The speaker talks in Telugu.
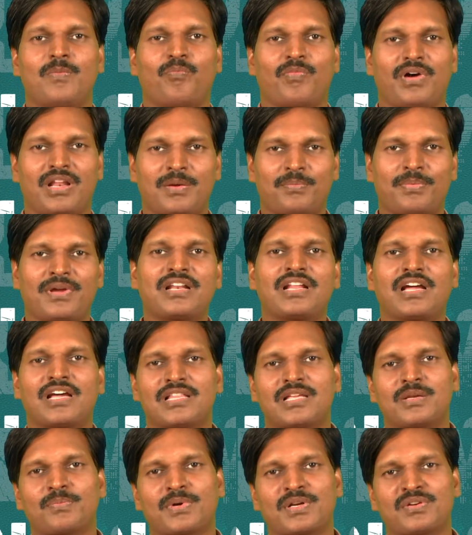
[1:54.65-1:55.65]
మన పైన
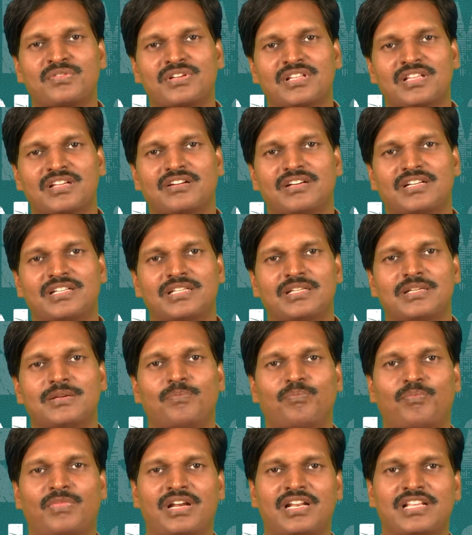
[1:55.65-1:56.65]
ఆధారపడి ఉంటుంది కాబట్టి
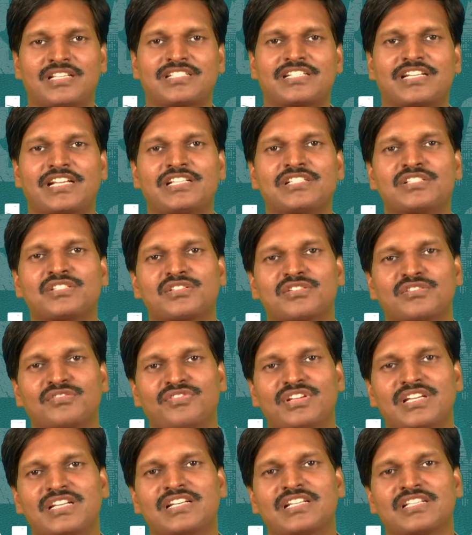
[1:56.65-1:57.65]
మన స్ట్రెంగ్స్
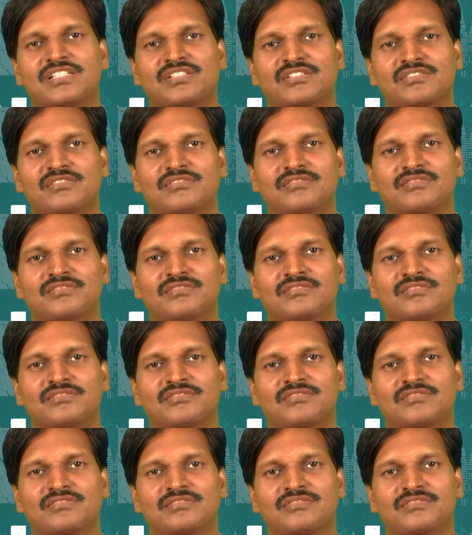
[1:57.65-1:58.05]
వీక్నెస్